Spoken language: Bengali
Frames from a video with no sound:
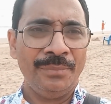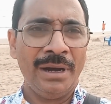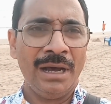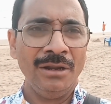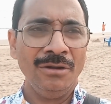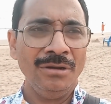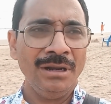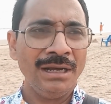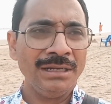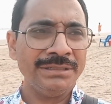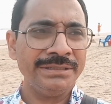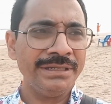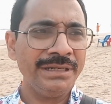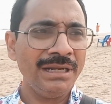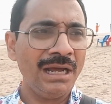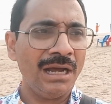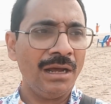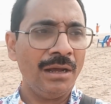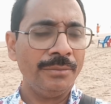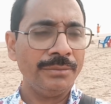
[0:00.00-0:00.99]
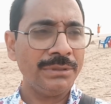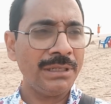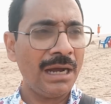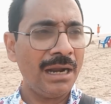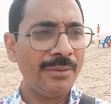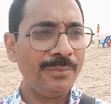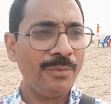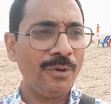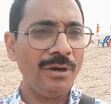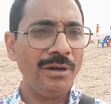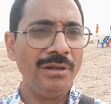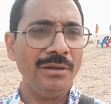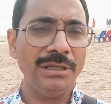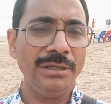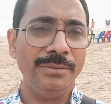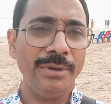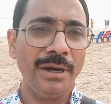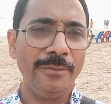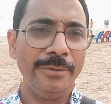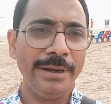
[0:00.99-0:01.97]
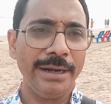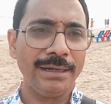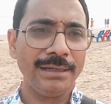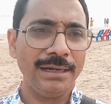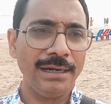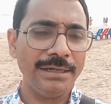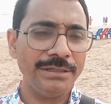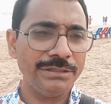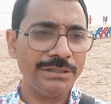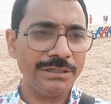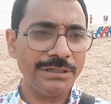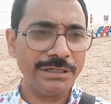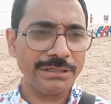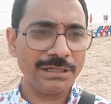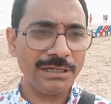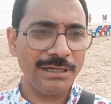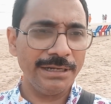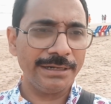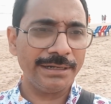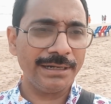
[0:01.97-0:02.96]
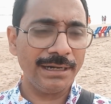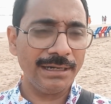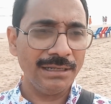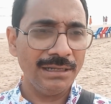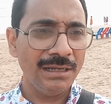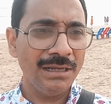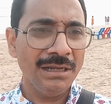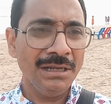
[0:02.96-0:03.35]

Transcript: ভালো লাগছে না তারপরে কিভাবে একটা রেজিগনেশন লেটার